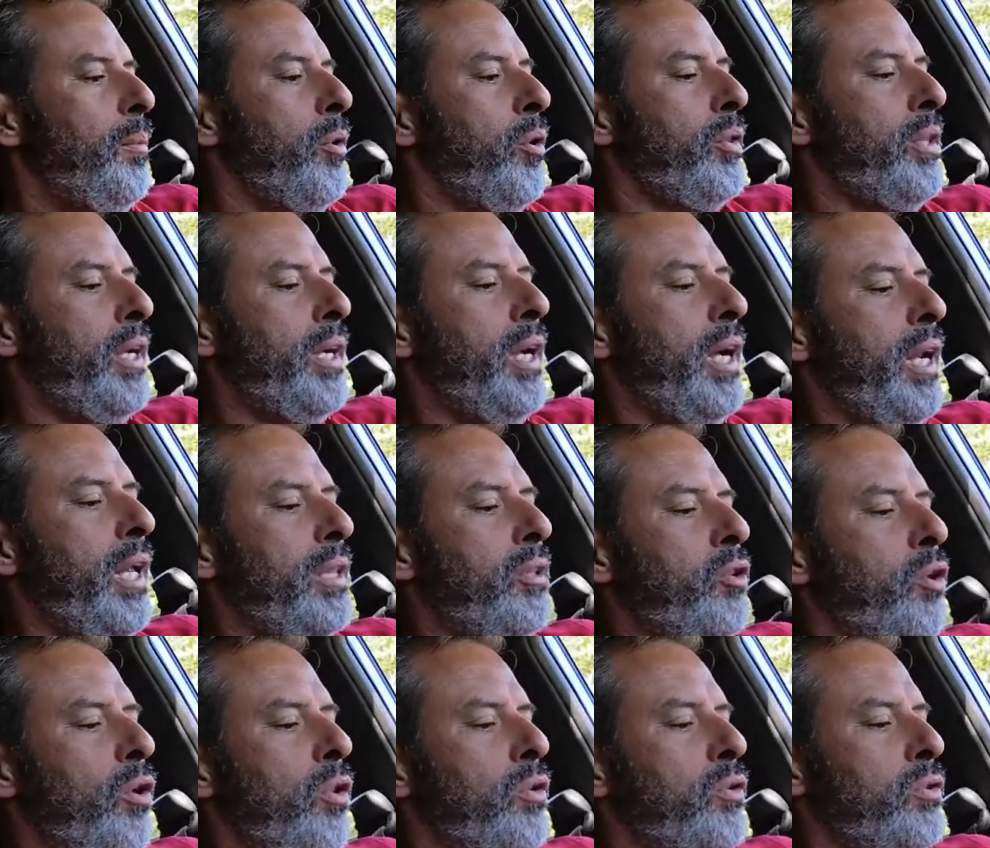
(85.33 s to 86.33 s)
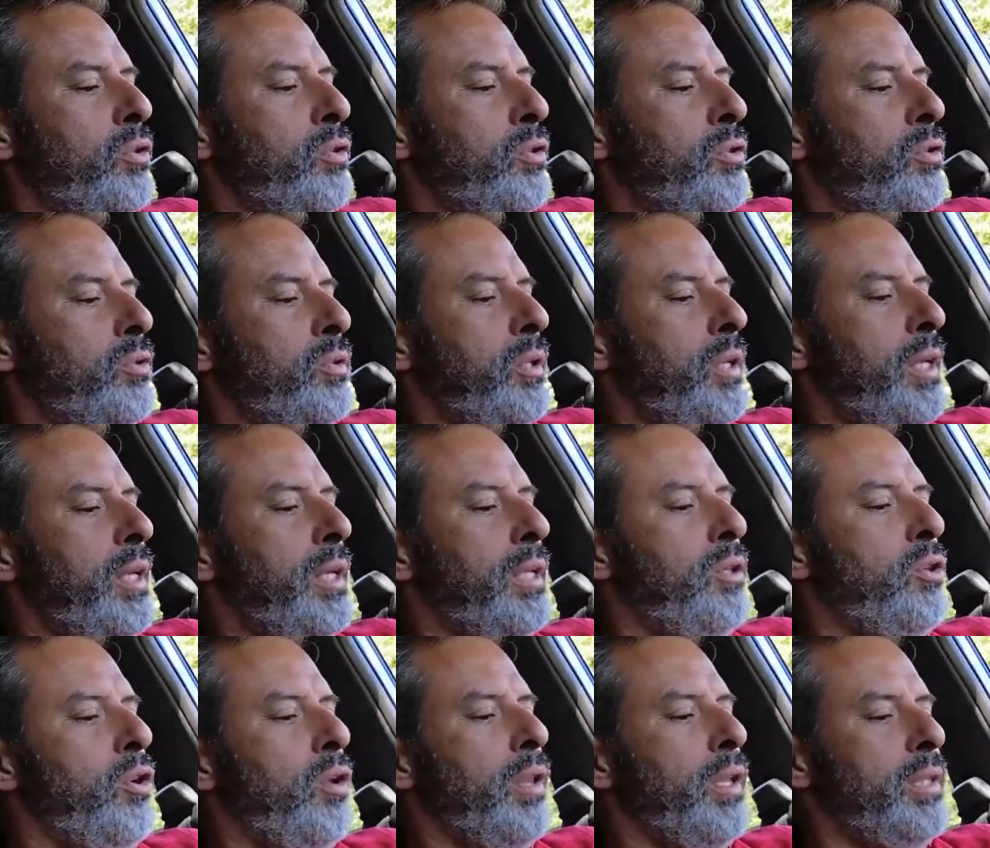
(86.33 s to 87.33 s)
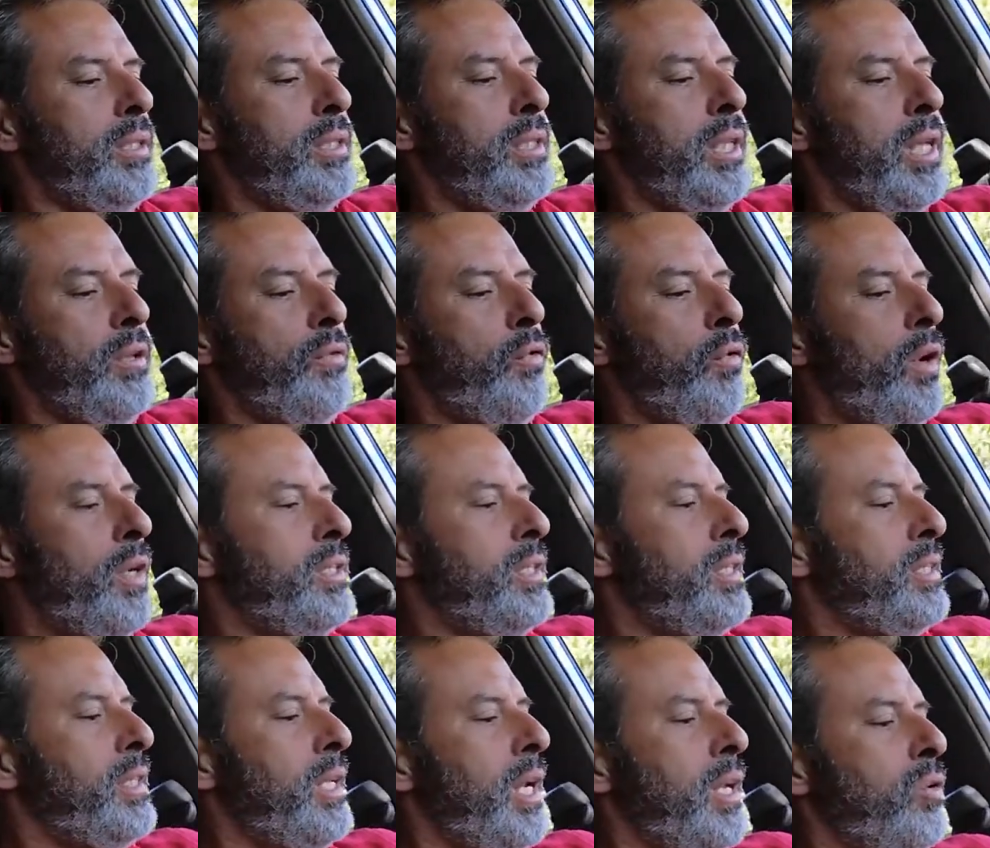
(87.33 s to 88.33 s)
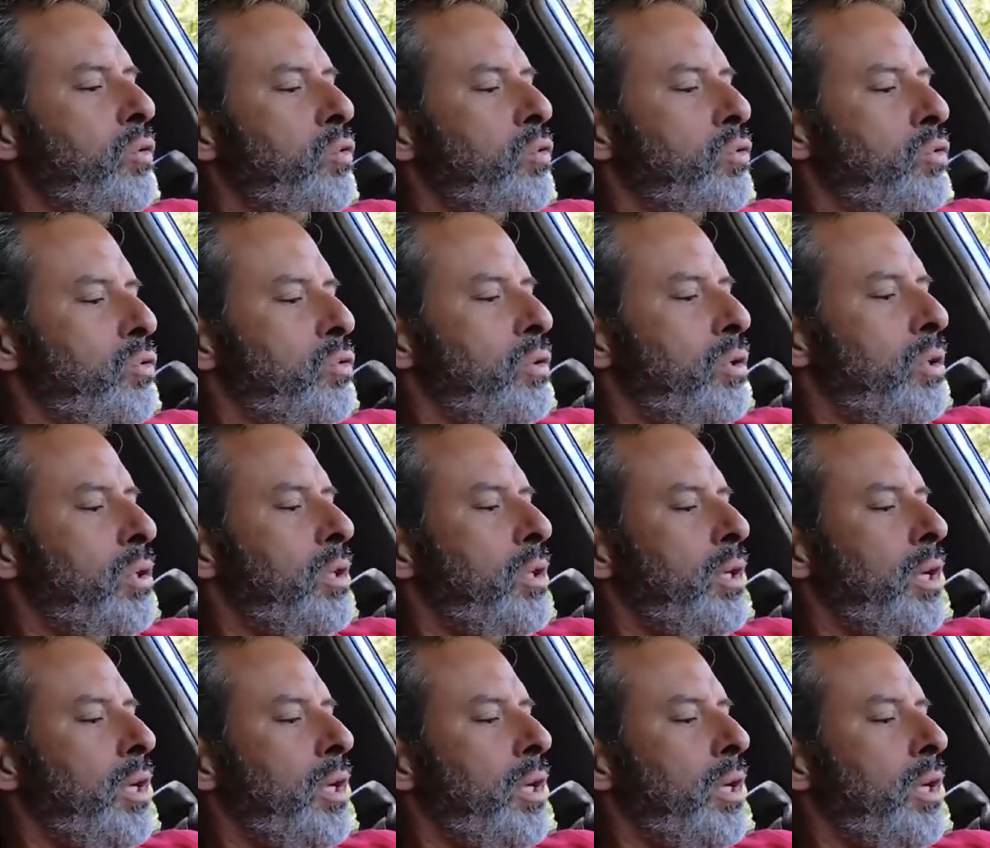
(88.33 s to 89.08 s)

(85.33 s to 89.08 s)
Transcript: Protejan a todos y todas las fuerzas de la luz